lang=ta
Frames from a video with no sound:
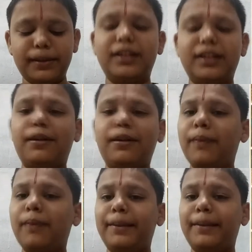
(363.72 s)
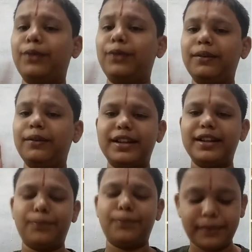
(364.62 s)
பண்ணிட்டு தான் வரணும் அப்பதான் ஒரு திவ்ய
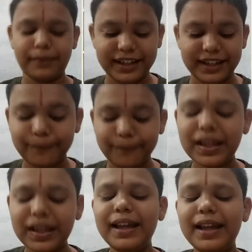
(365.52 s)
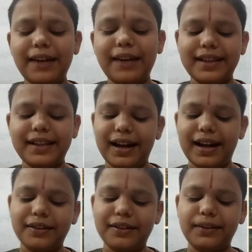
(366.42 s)
தேசம் போன மாதிரி இருபத்தி
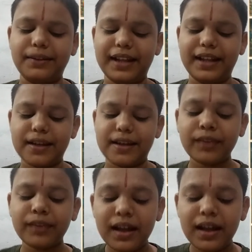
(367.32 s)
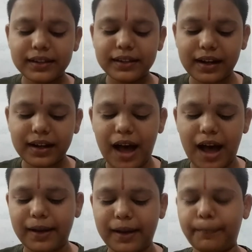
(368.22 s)
ஏழாவது திவ்ய தேசம்
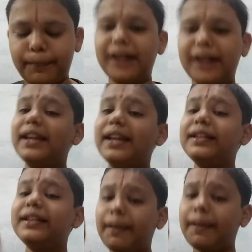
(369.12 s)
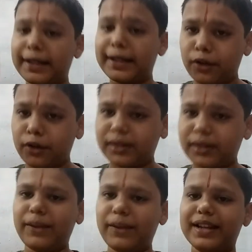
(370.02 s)
திருக்காவலம்பாடி இந்த பதினோரு
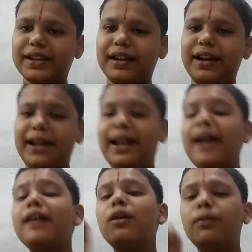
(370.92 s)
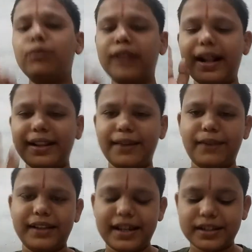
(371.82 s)
திவ்ய தேசங்கள்ல முதல்
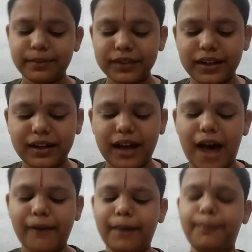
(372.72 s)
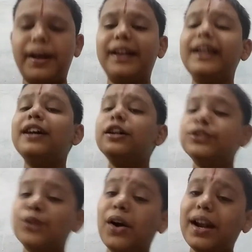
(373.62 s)
திவ்யதேசம் திருக்காவலம்பாடி
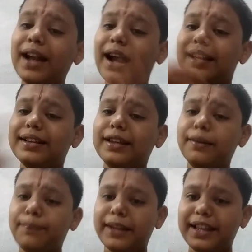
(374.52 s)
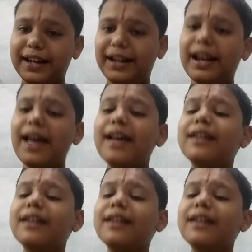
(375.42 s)
சோழ நாட்டு திருப்பதிகள்ல